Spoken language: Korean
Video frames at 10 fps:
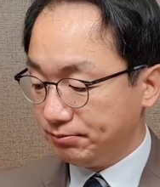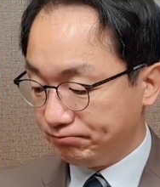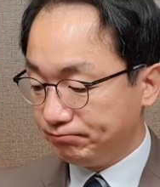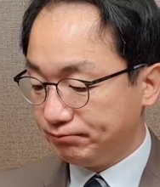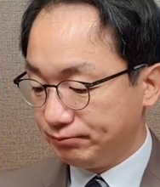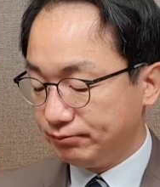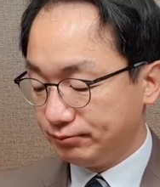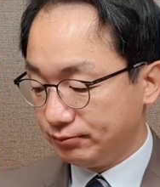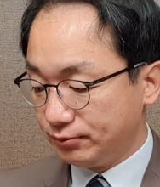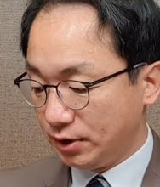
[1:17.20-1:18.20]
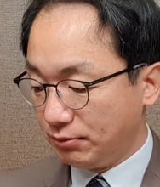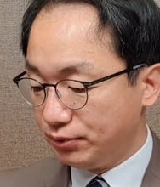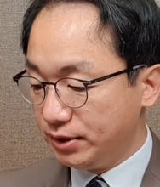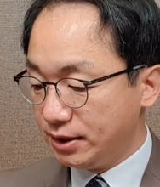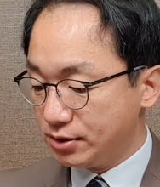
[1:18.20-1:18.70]
음, 네,
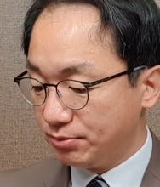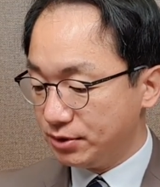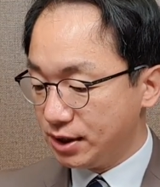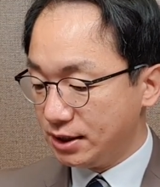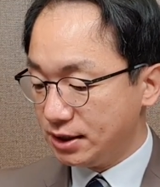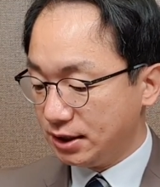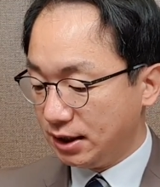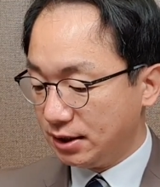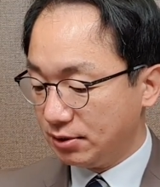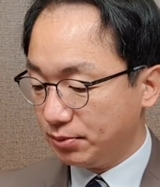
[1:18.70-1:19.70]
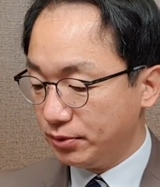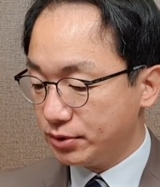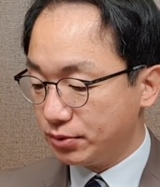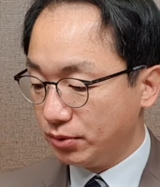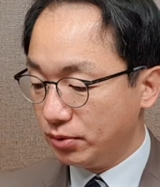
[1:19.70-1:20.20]
부인할 수 없는 사실이다라고
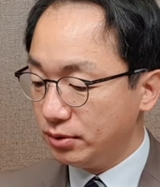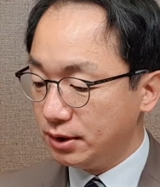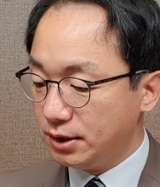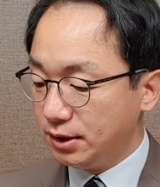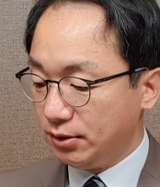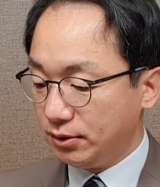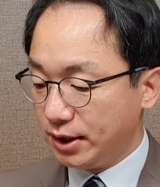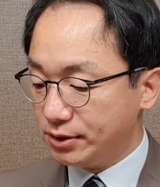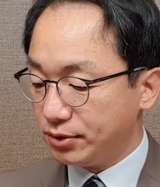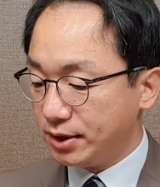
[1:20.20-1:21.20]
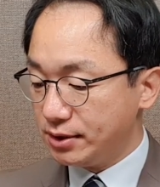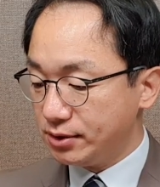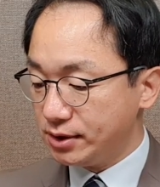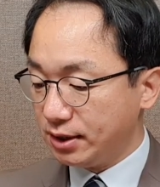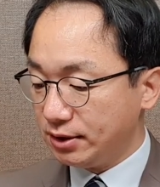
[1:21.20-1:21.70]
보여지고 어,
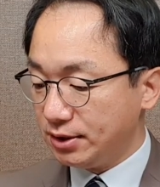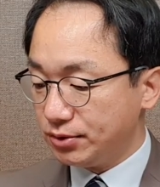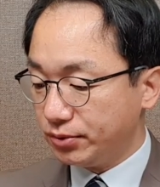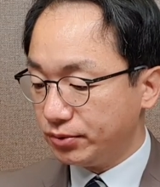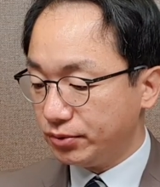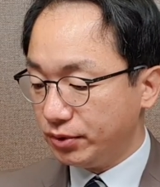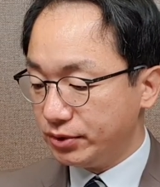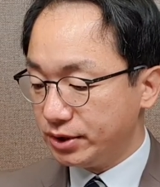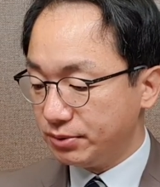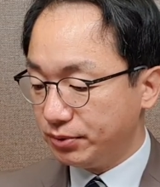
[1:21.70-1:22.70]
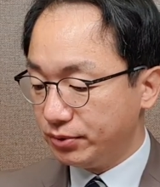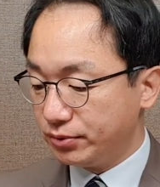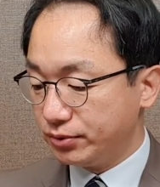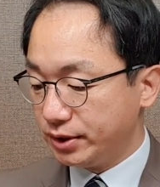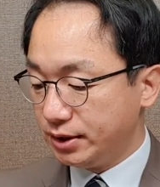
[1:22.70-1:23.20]
계속해서 상대적으로 원자재
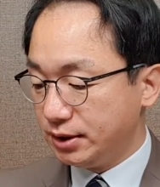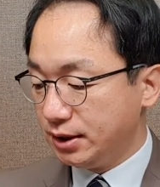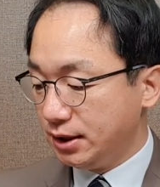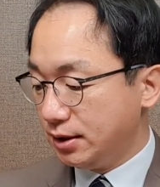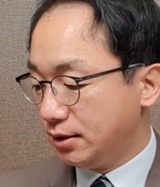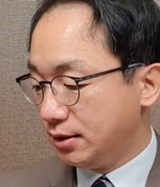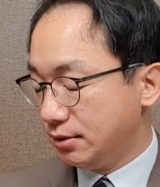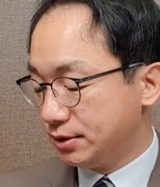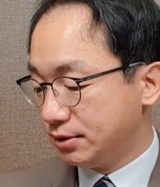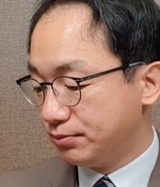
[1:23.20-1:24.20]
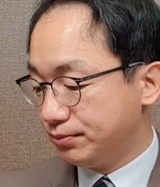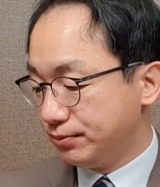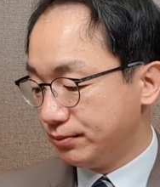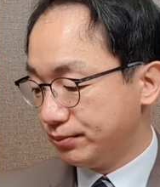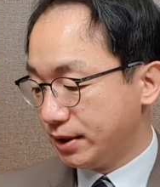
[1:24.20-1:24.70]
보유국인 어, 지금
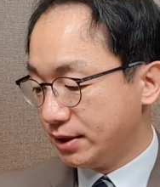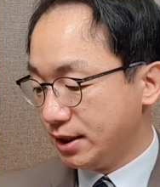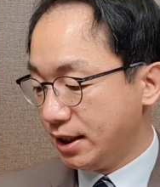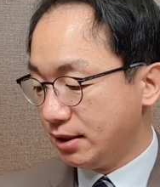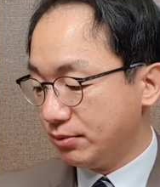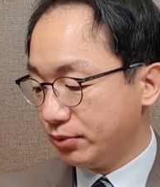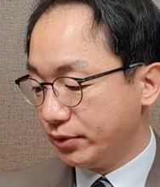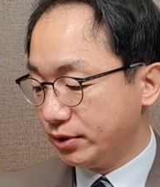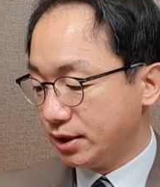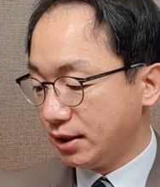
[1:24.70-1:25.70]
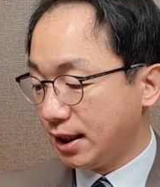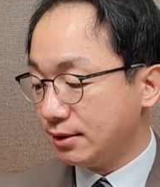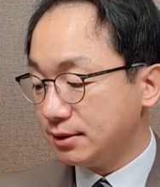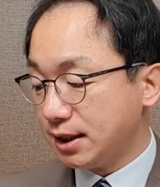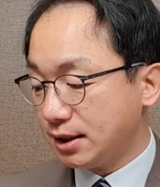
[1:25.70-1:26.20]
브라질 해안을 보고 있는데
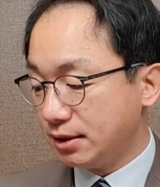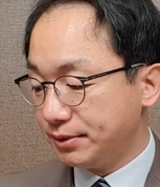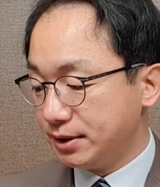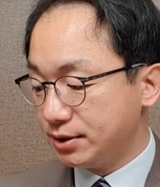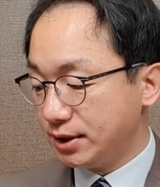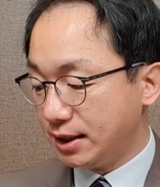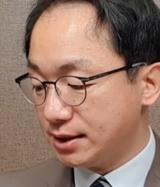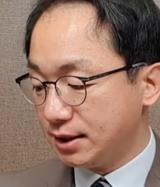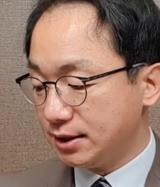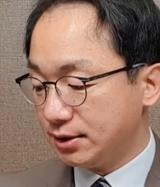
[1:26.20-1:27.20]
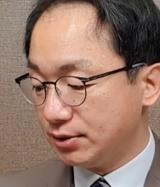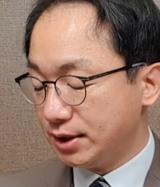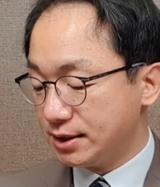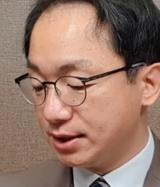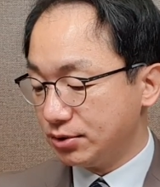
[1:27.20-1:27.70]
다른 나라에 비해서 약세가 될 때도
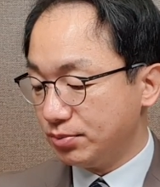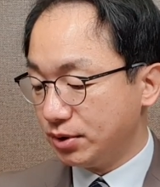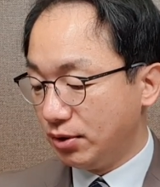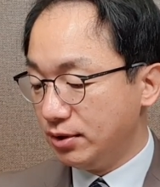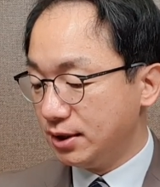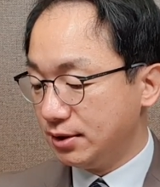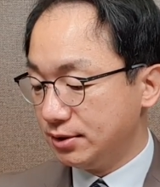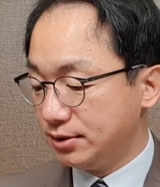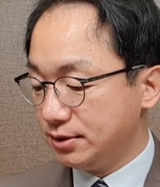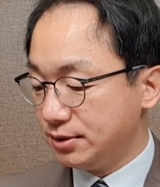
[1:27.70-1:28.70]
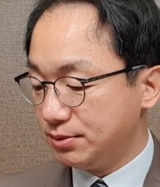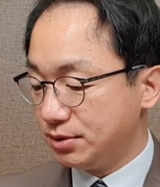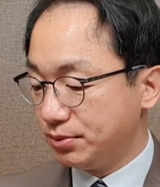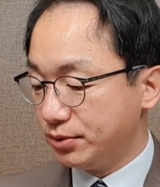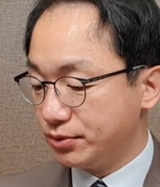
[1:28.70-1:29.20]
약세가 조금 덜 되는
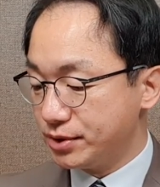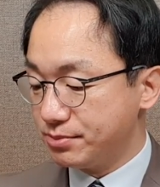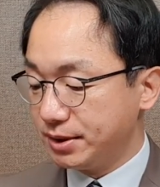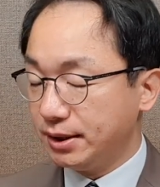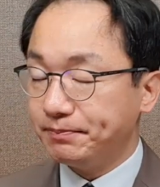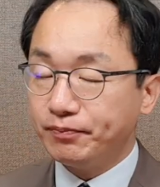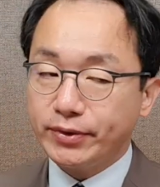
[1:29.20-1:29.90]
흐름들을 보여주고 있습니다.